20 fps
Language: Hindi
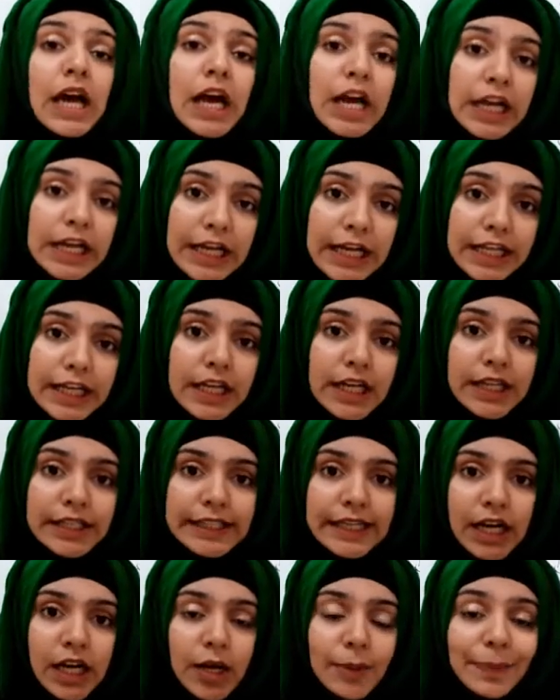अगर
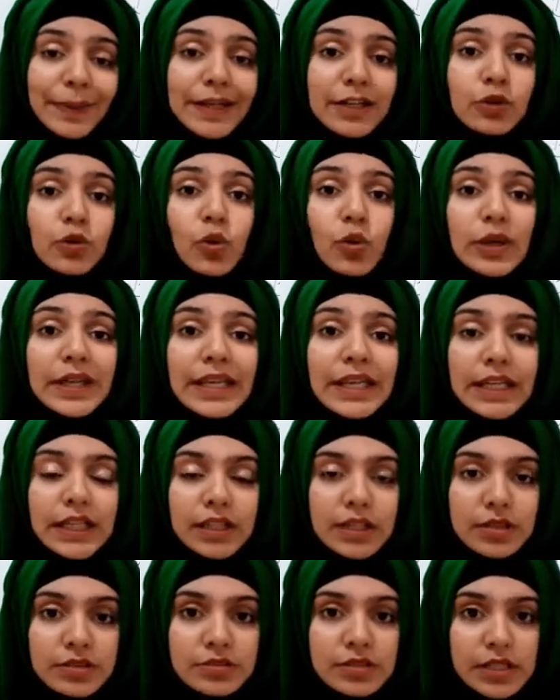यहाँ पर कोई
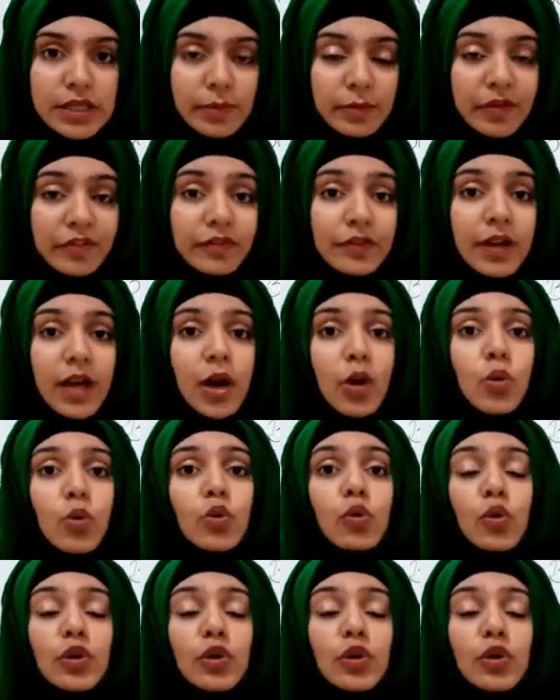इंड्यूस डीएमएफ ना हो